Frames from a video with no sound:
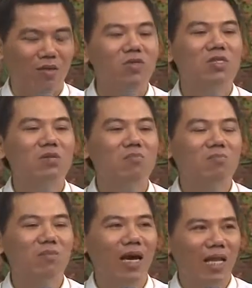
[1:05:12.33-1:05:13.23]
Con
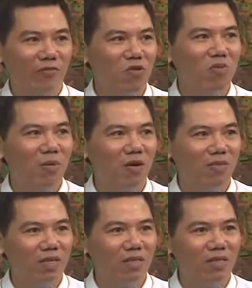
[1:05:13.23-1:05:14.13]
sướng hay hạnh phúc là bởi
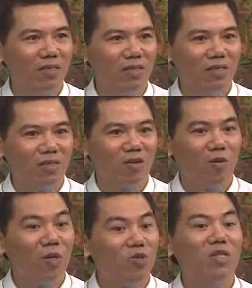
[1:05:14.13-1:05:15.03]
vì
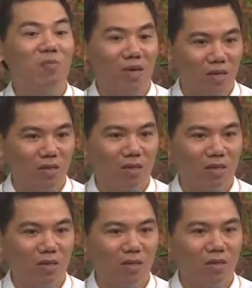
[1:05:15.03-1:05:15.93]
con biết tu tập ạ.
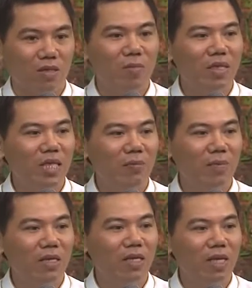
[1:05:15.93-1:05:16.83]
Con biết
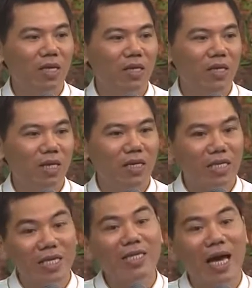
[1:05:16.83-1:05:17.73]
tìm đến những cái
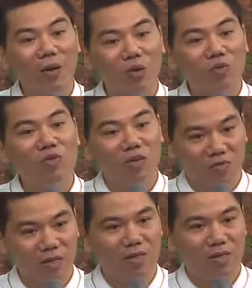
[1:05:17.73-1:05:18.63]
chánh đạo để con tu tập
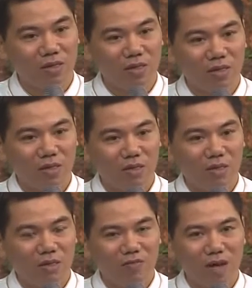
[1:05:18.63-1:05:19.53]
ạ.
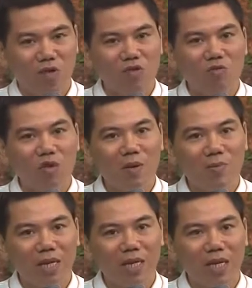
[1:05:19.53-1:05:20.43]
Và con cũng có may
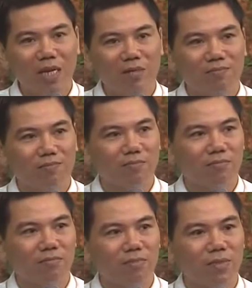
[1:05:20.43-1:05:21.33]
mắn là
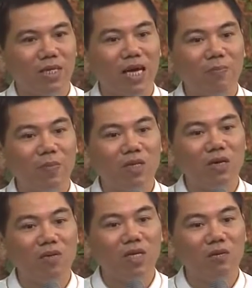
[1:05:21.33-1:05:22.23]
được gặp
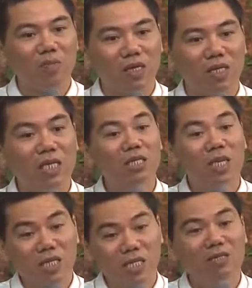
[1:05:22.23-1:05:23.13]
nhiều những cái bậc
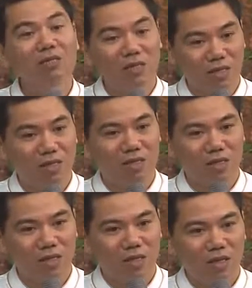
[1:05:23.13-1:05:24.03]
thiện trí thức ạ.
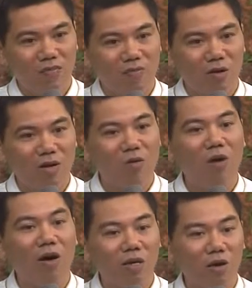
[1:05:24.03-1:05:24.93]
Và con học
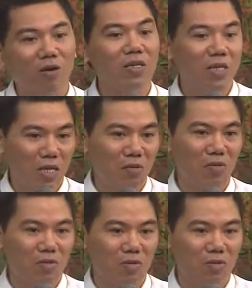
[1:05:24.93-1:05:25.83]
hỏi được họ rất nhiều.
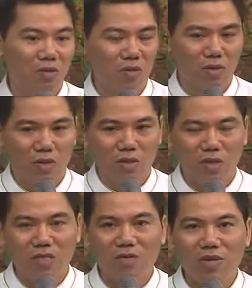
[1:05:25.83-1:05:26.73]

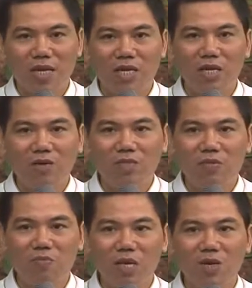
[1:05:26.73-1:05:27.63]
Thì sau này khi con
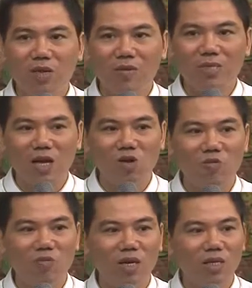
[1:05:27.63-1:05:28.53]
sang Mỹ, con tham gia
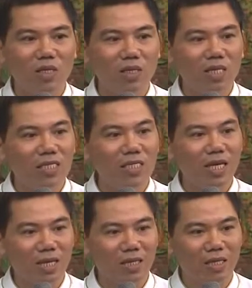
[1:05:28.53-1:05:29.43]
cùng với thiền sư
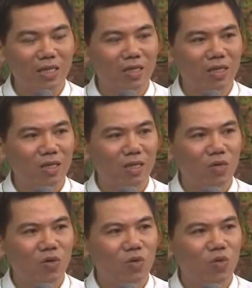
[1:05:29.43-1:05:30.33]
Hạnh, thì
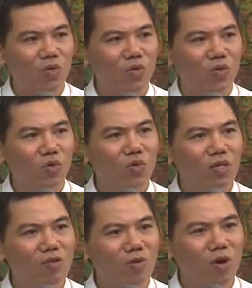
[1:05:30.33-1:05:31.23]
thú
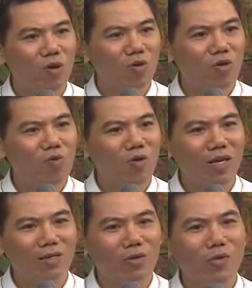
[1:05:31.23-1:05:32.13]
thực lúc đó con cũng không có
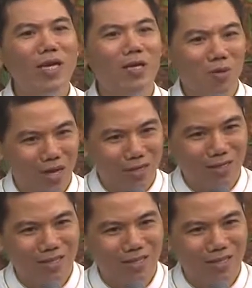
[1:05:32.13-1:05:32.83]
định quy y đâu ạ.